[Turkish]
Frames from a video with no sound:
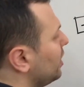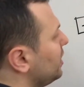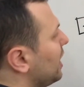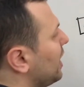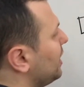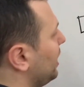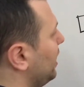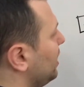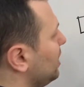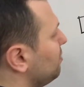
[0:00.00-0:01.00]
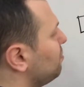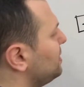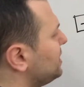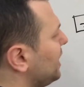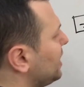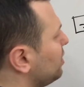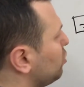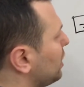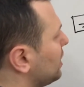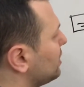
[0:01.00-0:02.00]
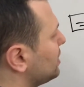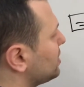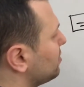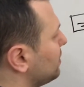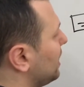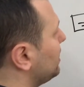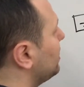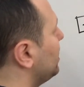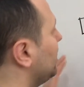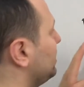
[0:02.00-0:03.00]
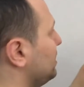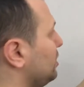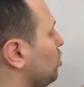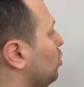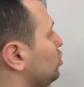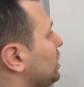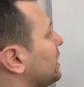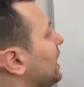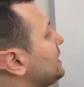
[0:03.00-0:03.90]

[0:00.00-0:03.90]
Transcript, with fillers: Yani bize yakın olan kısımlar ne olacak?